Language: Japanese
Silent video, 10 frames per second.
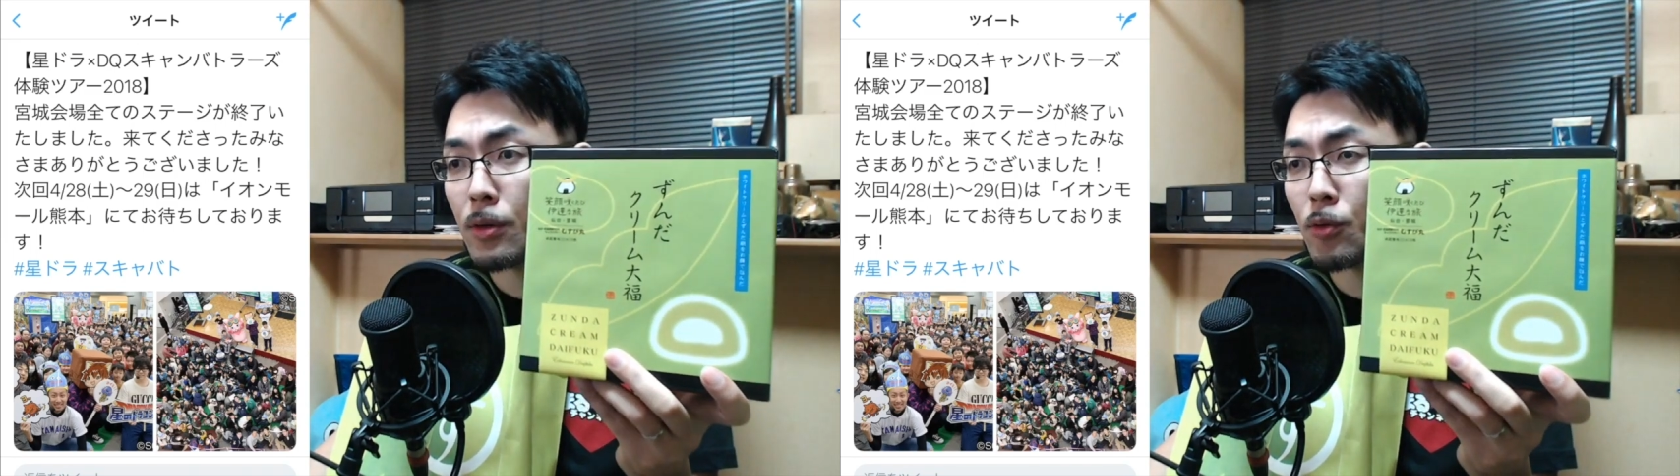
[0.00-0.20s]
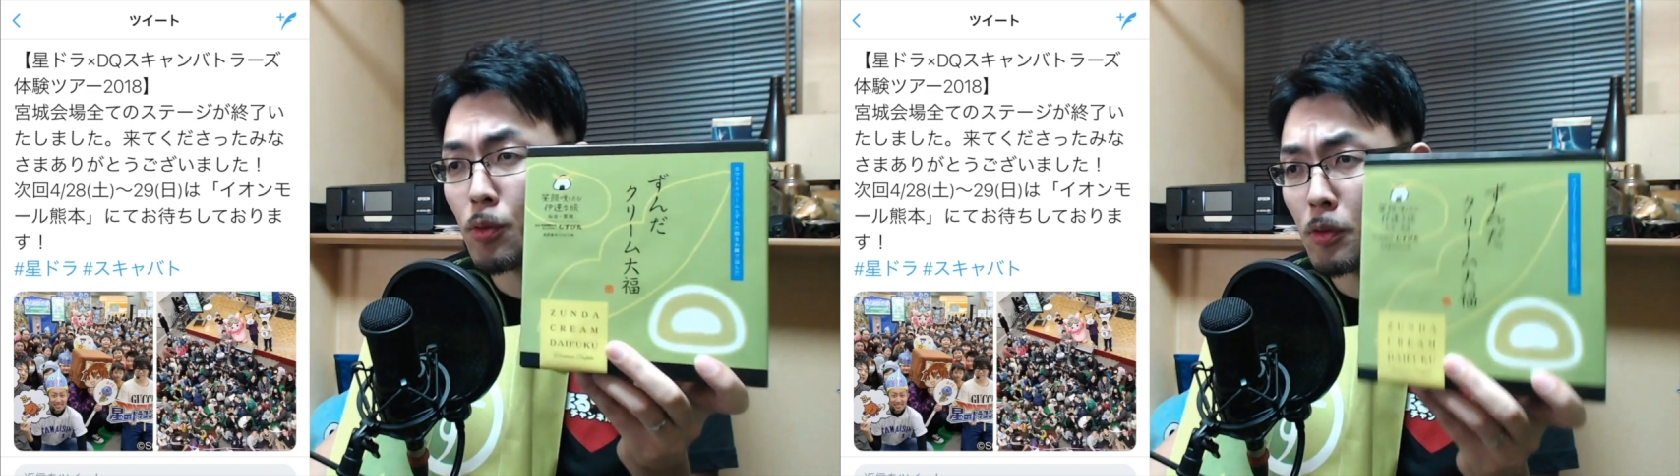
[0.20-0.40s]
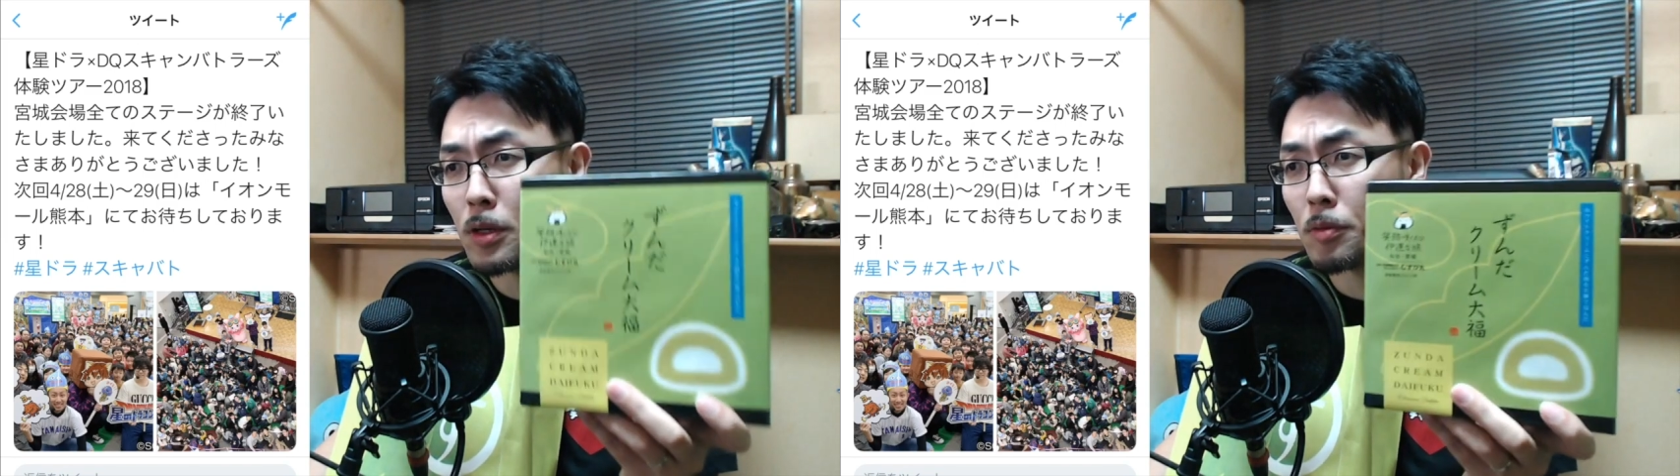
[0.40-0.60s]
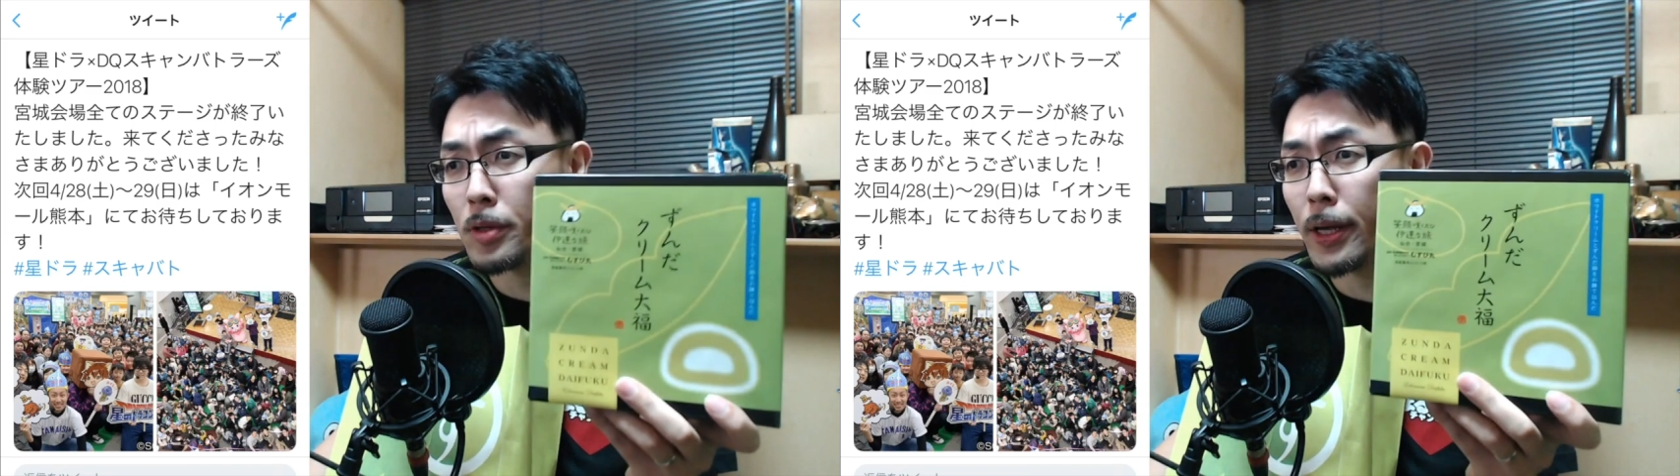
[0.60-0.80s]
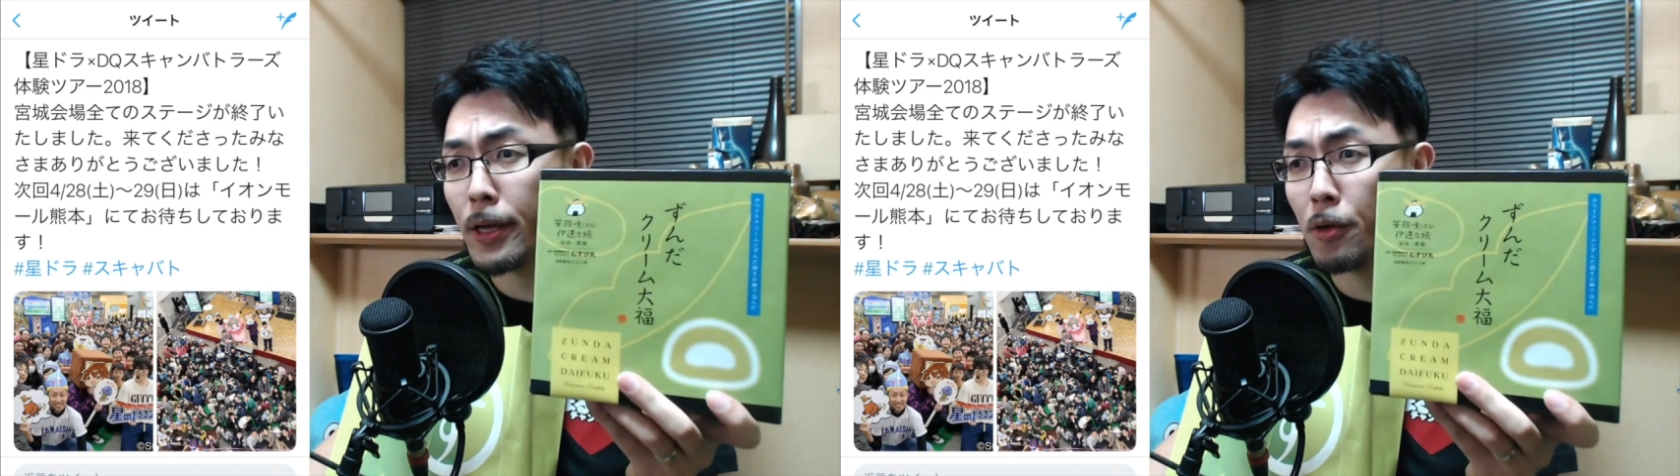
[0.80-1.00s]
子供たち
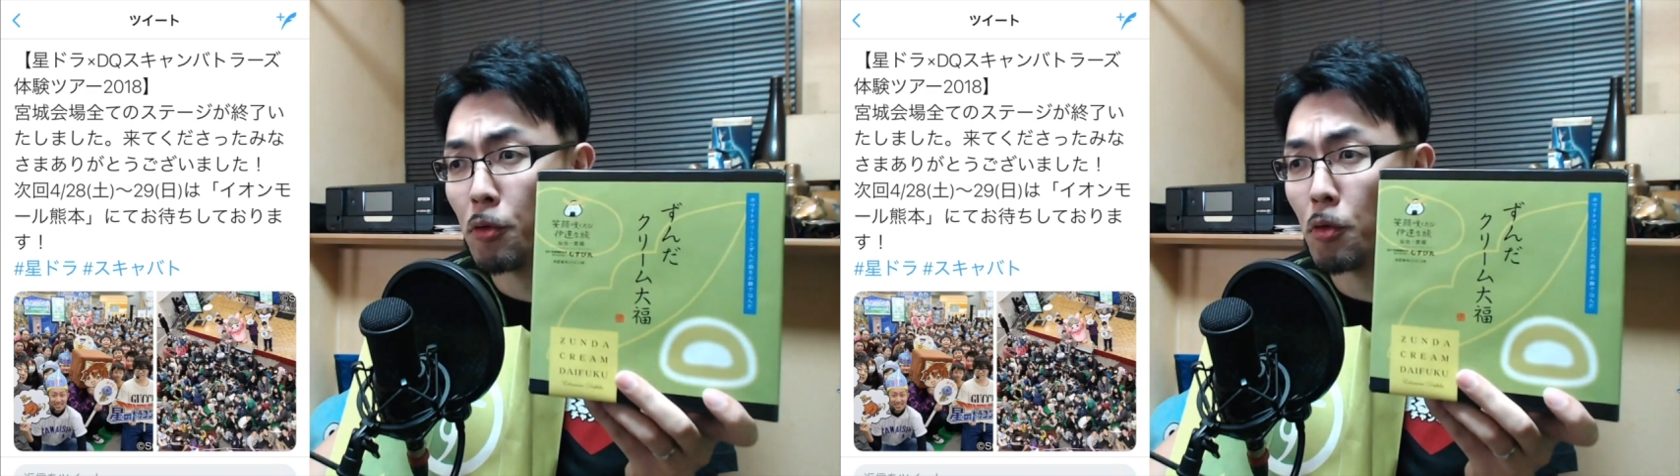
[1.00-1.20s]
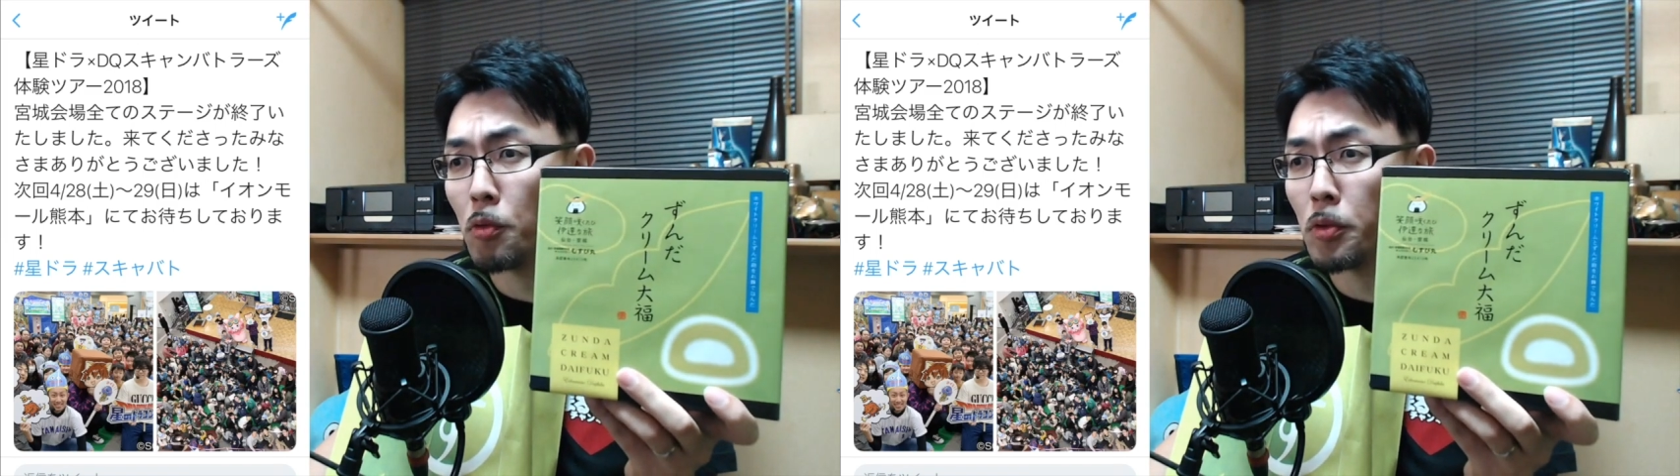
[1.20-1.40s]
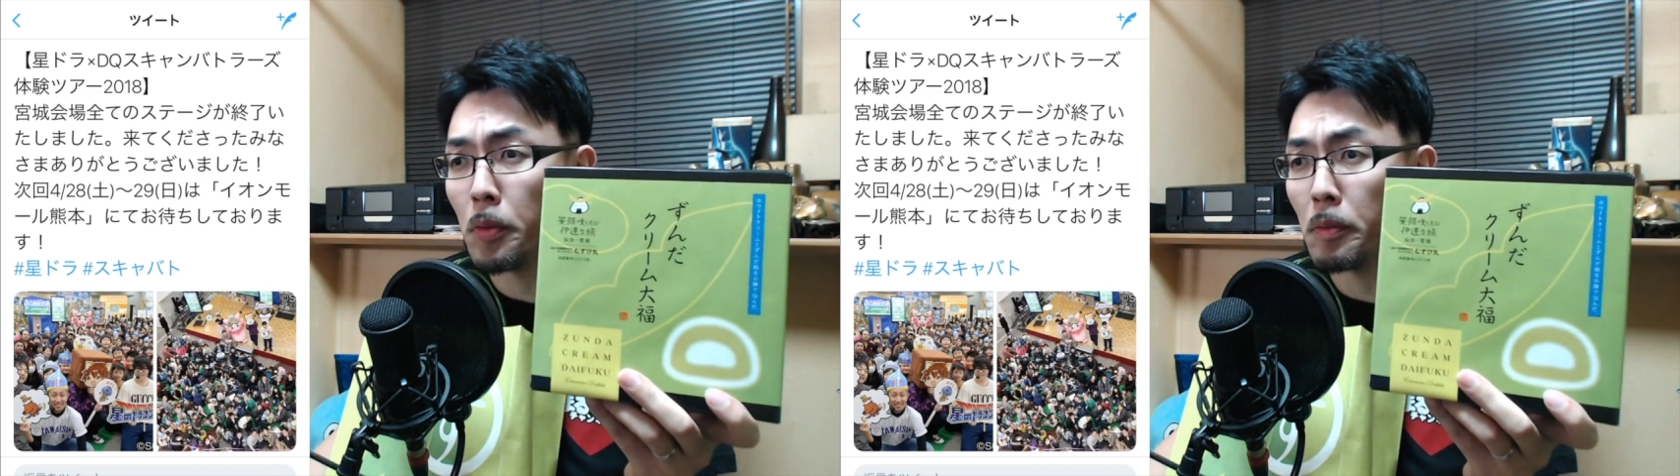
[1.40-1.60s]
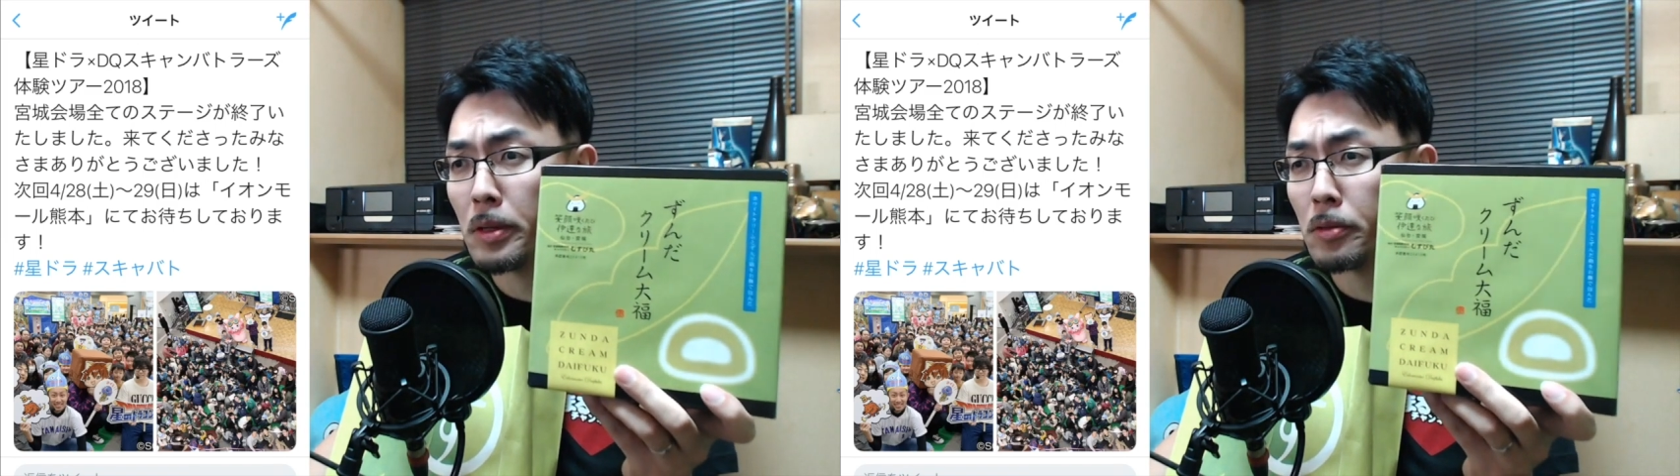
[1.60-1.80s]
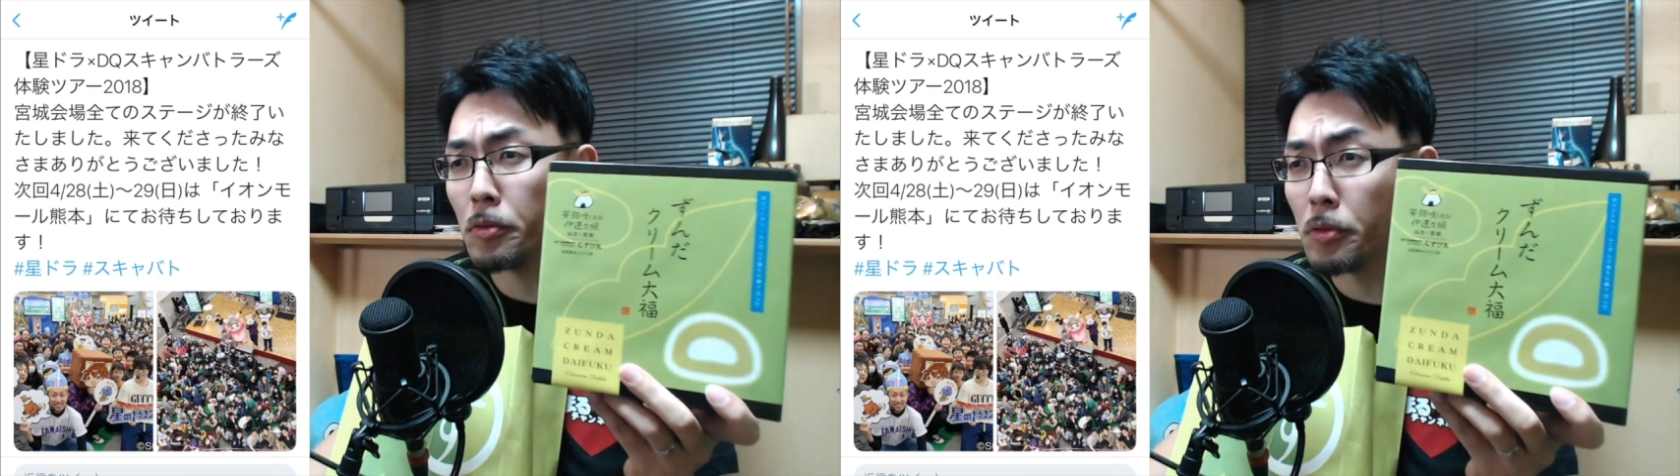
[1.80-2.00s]
も大変喜ぶと思います。